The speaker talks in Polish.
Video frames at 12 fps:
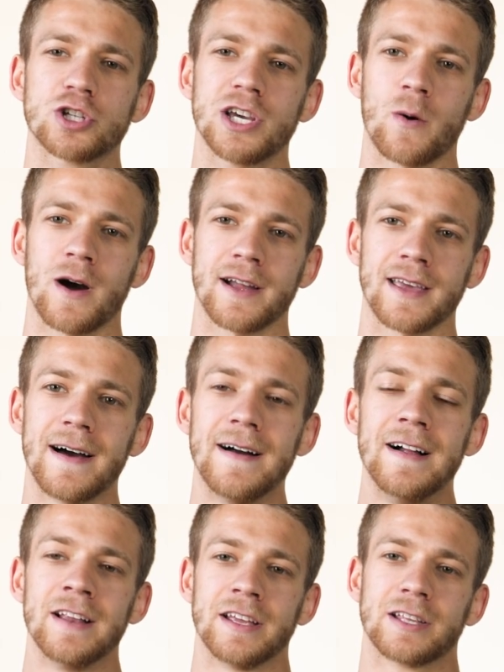do działania.
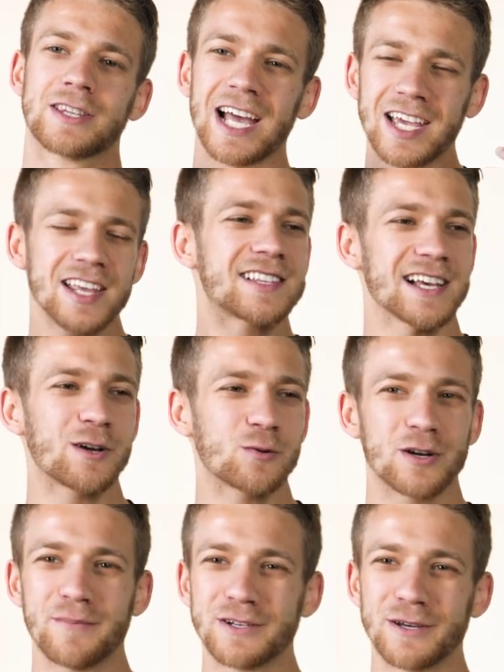Taki cel,
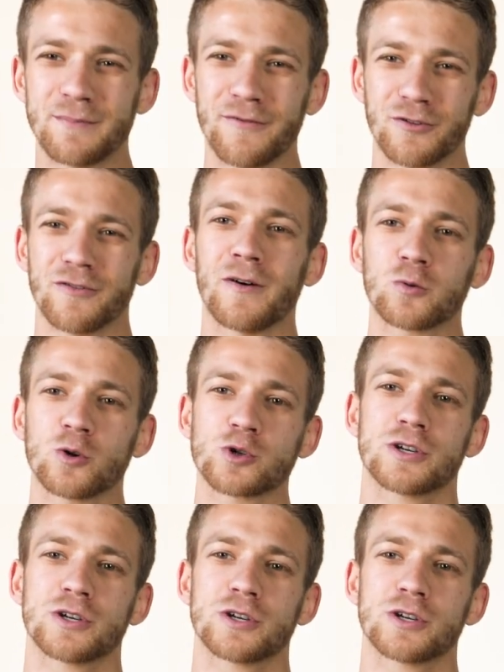który będzie powodował to,